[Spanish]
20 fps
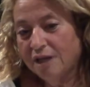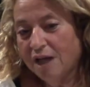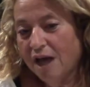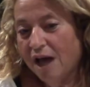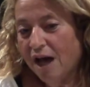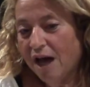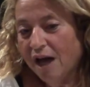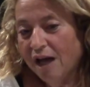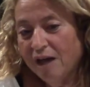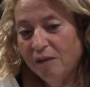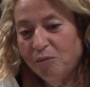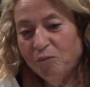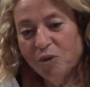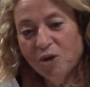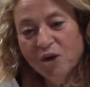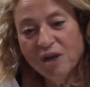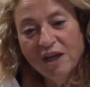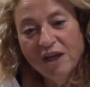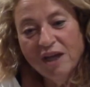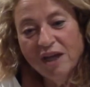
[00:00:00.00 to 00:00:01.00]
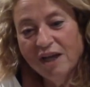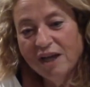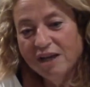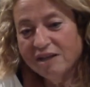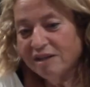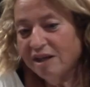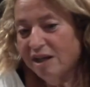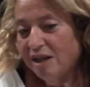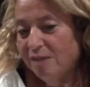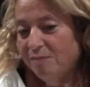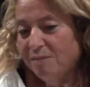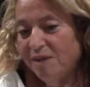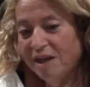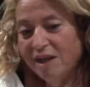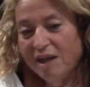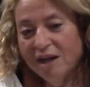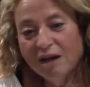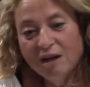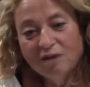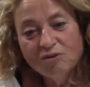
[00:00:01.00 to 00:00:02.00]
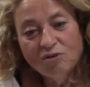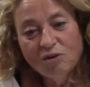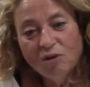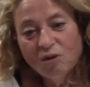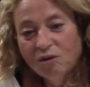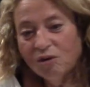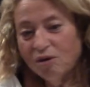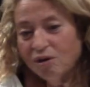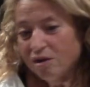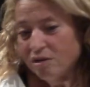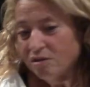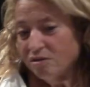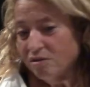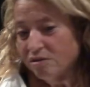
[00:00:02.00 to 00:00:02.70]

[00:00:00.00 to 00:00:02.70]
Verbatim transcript: Ahí porque hasta me ha llegado su olor.